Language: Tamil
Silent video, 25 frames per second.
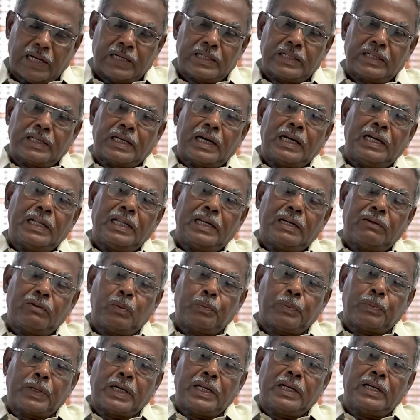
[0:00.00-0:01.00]
அன்று
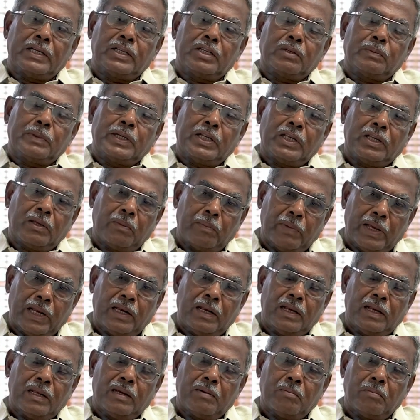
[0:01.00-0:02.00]
நள்ளிரவு பன்னிரெண்டு மணிக்கு
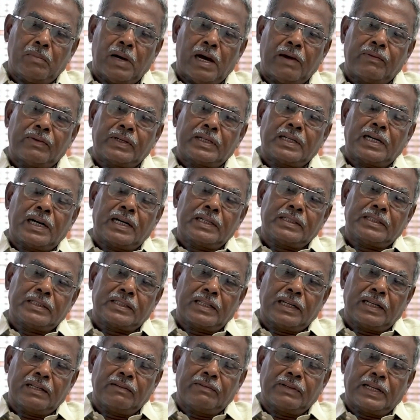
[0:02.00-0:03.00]
மேல் மாவட்ட
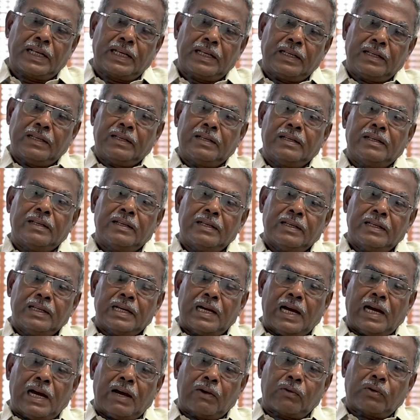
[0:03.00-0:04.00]
ஆட்சித்தலைவரை
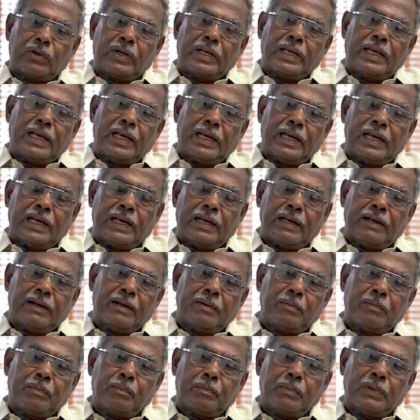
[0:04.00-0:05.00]
அவருடைய
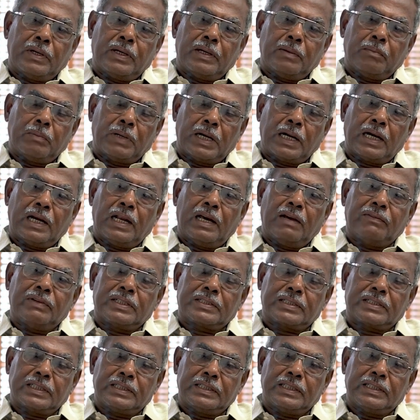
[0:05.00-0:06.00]

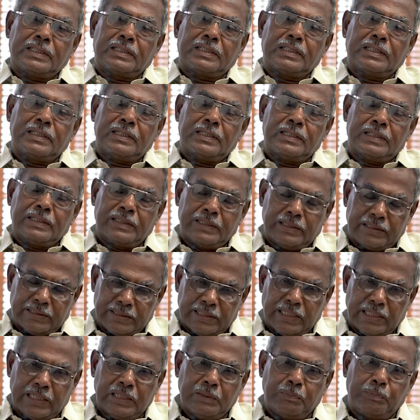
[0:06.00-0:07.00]
பங்களாவில் சந்தித்து
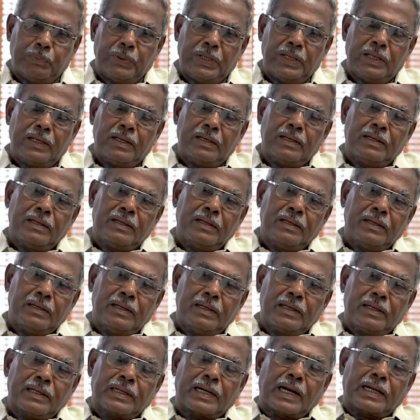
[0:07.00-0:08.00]
எழுப்பி
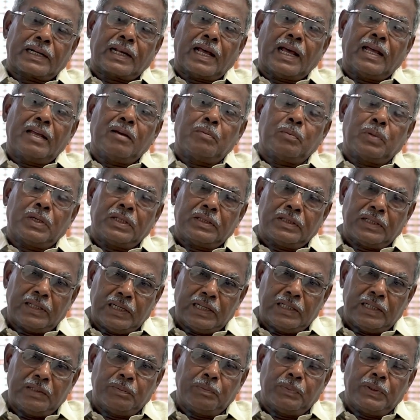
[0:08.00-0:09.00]
கட்டாயப்படுத்தி
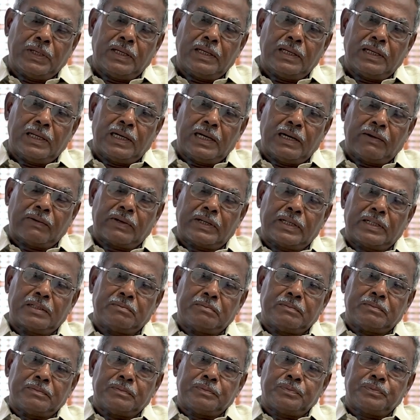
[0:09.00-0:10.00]
எழுப்பி
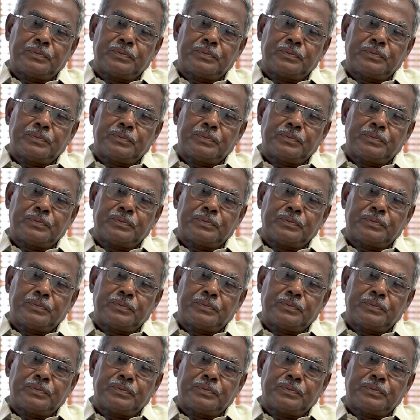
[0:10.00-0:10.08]
அவரிடம்